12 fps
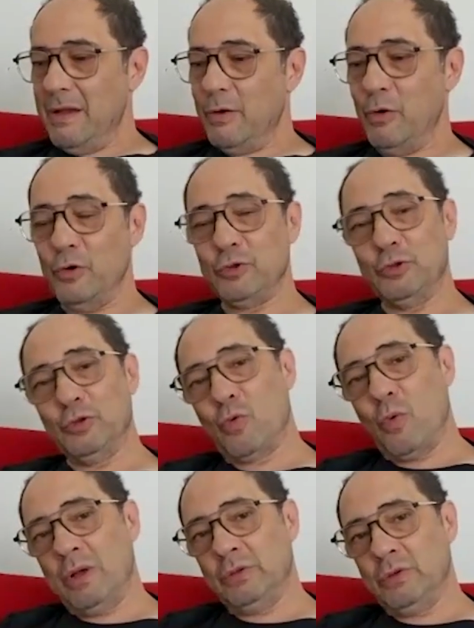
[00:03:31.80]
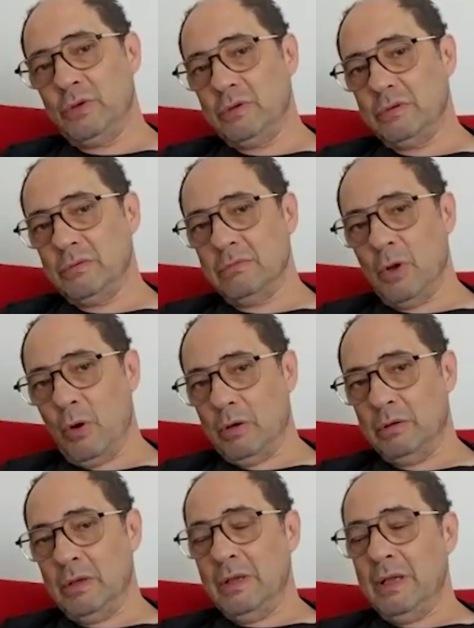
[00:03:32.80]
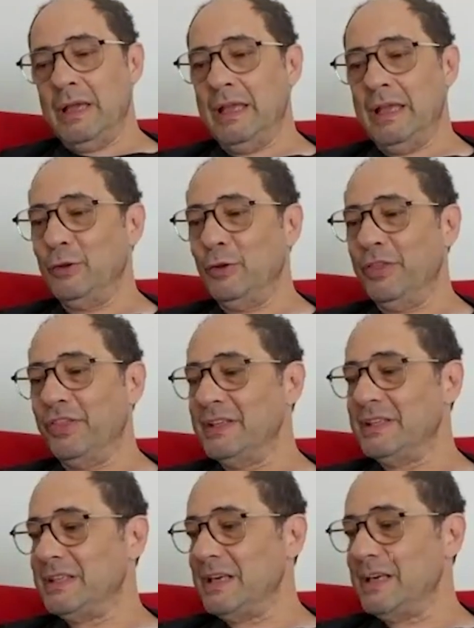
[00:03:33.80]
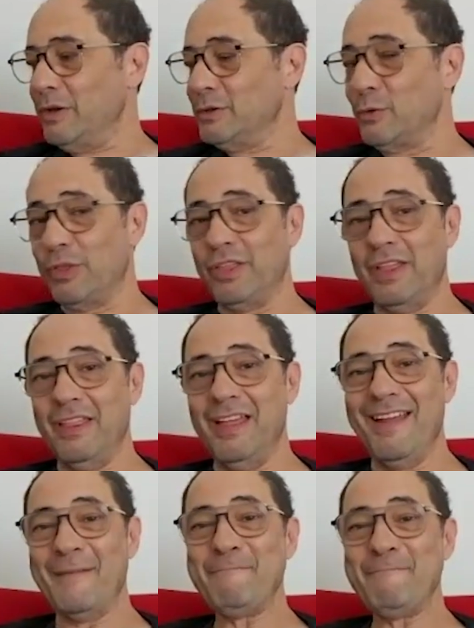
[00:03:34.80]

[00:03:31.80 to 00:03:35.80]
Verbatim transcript: Con los otros cuatro, no. Entonces, lo que sucede